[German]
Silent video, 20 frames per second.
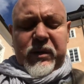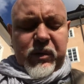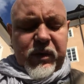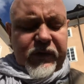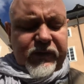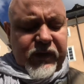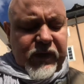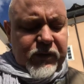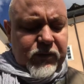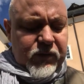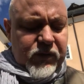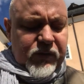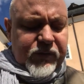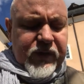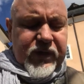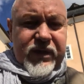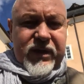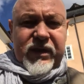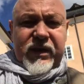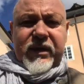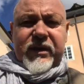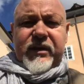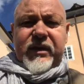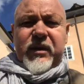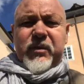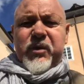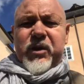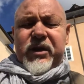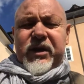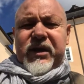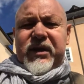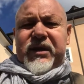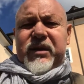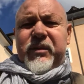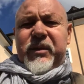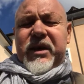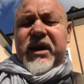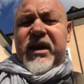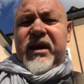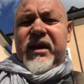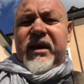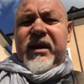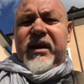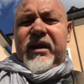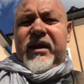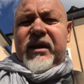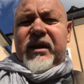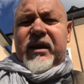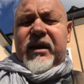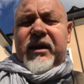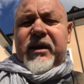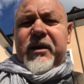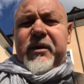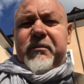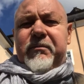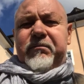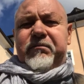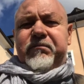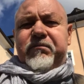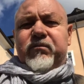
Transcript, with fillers: die Privatuniversität Seeburg hinter mir äh,